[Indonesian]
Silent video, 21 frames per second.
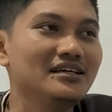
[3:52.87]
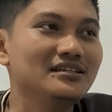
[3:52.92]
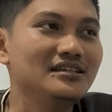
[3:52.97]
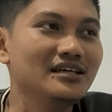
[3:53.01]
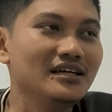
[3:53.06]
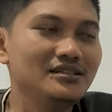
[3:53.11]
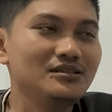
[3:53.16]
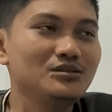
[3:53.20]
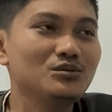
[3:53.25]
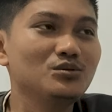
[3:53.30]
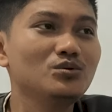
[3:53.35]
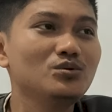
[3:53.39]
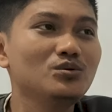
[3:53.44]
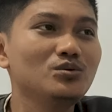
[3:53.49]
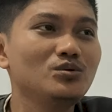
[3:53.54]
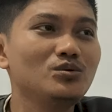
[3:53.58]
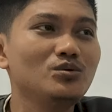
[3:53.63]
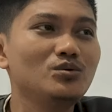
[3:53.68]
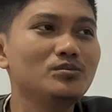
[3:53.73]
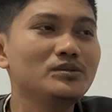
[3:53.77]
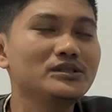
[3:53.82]
yaitu
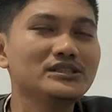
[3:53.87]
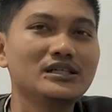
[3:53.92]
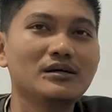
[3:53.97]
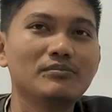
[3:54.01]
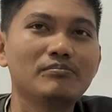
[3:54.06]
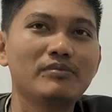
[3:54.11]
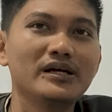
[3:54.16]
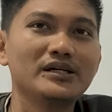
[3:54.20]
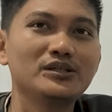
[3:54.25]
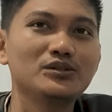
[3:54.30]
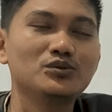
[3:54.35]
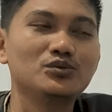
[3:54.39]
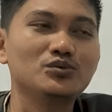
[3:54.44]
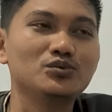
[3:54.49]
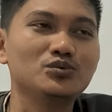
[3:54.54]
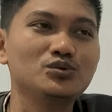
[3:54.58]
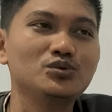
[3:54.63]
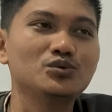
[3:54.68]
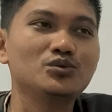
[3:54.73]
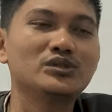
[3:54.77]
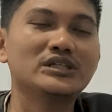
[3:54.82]
mencapai
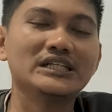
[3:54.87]
7